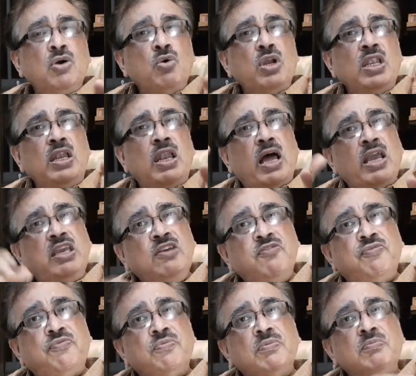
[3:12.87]
ওই লাইভ
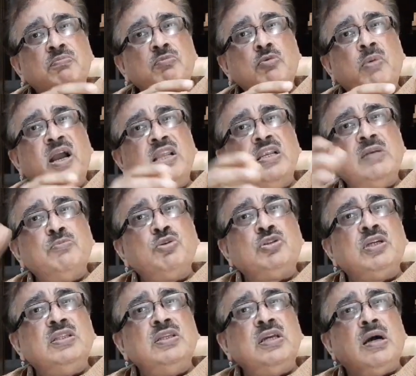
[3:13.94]
মোবাইলের
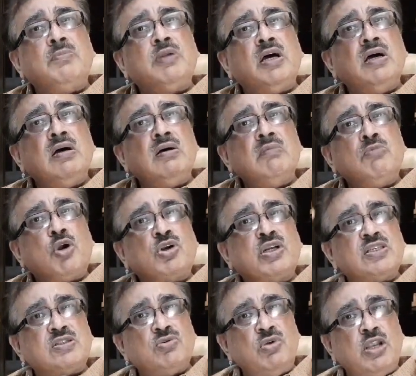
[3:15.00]
মধ্যে দিয়ে আমরা
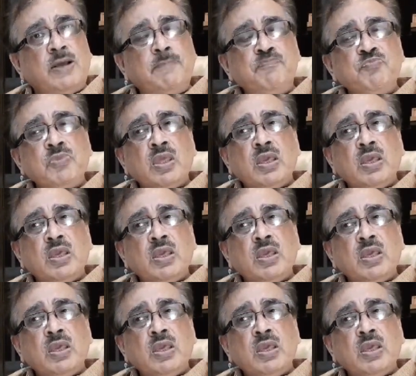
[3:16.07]
ব্রডকাস্ট করলাম